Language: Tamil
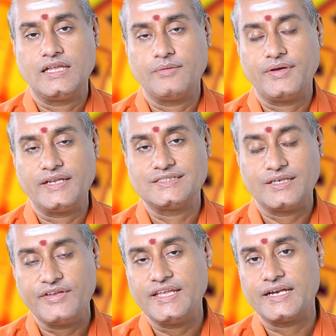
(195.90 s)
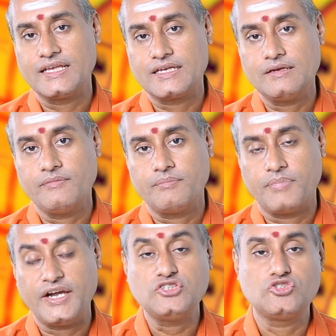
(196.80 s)
அதே மாதிரி செவிலியர்களுக்கு
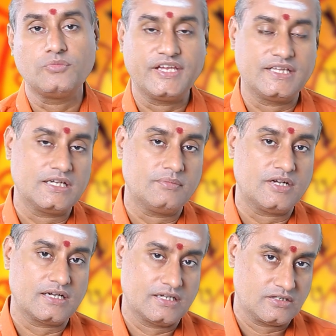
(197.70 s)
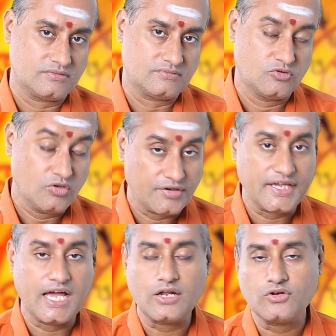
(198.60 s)
பணிச்சுமை அதிகமாக இருக்கும்
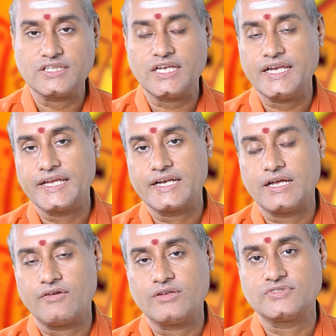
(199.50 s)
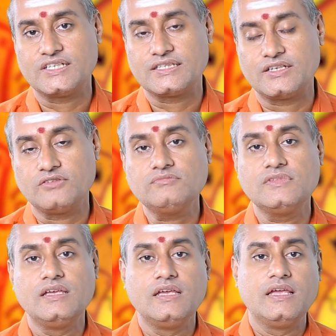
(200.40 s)
உங்களுடைய ஆரோக்கியத்தில் நீங்கள் கவனம் செலுத்தணும்
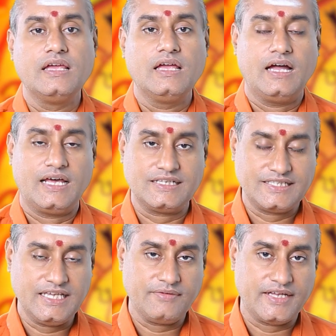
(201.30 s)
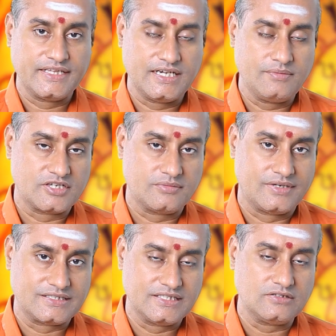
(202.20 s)
அரசியல்வாதிகள்
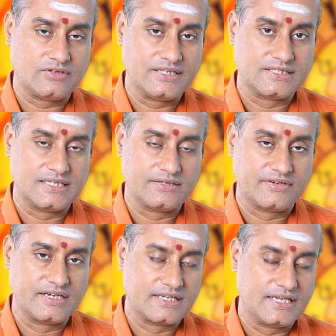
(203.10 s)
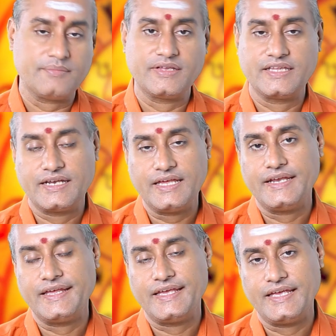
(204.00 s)
மற்றும் அரசியல் துறை சார்ந்தவர்களுக்கெல்லாம் பார்த்திங்கன்னா
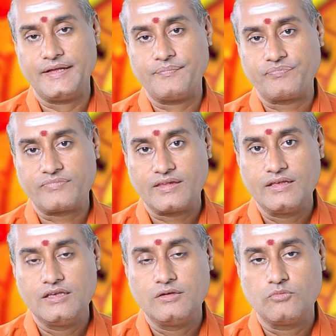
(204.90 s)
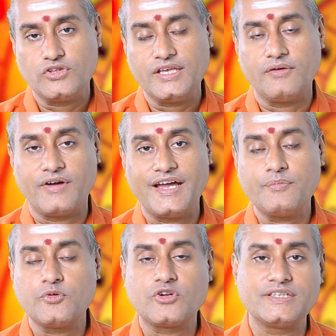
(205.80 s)
இன்றைக்கி புதிய
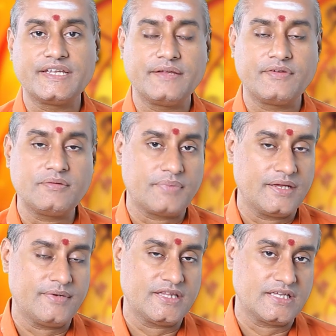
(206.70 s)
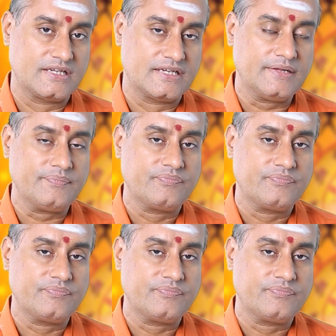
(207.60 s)
வாய்ப்புகள் தேடி வரும் பயன்படுத்திக்கோங்க